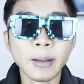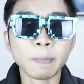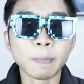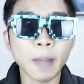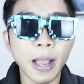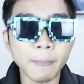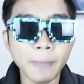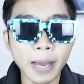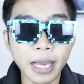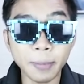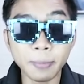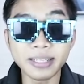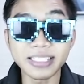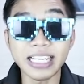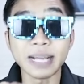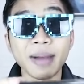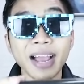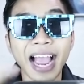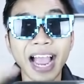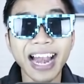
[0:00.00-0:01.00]
mabar
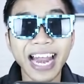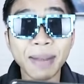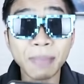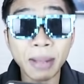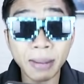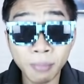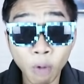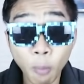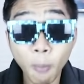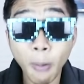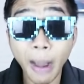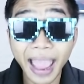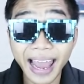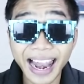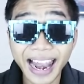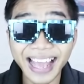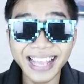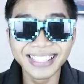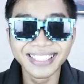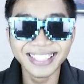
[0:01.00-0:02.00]
bersama kalian main
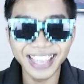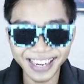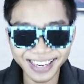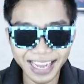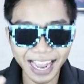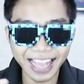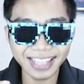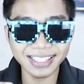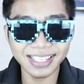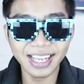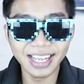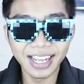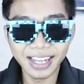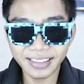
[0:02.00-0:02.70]
Mobile Legend guys